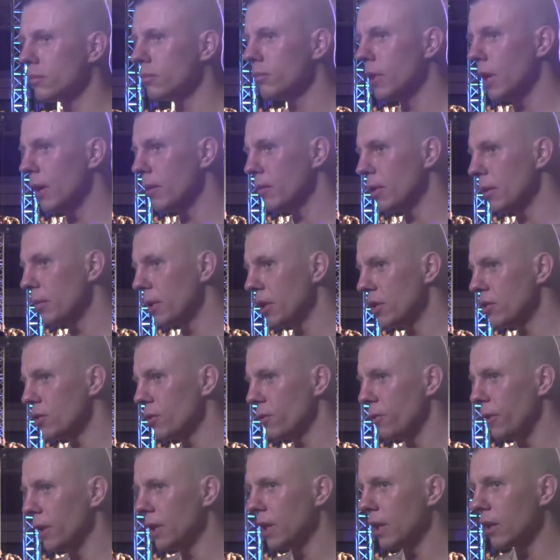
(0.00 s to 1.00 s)
miałem na
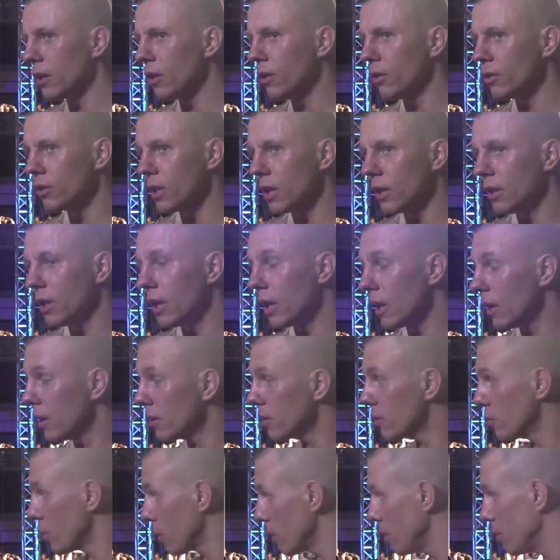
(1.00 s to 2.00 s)
miejscu fajnego
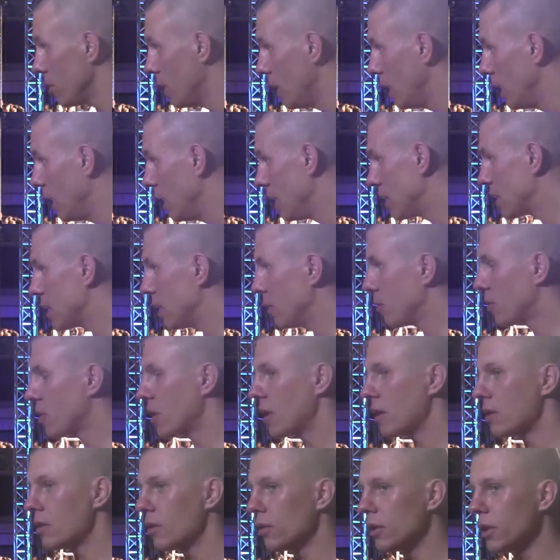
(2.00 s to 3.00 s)
trenera, z którym cały
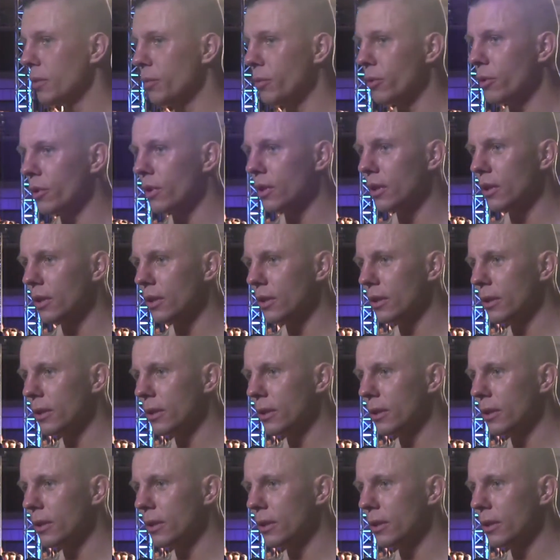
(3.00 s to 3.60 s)
czas do tej pory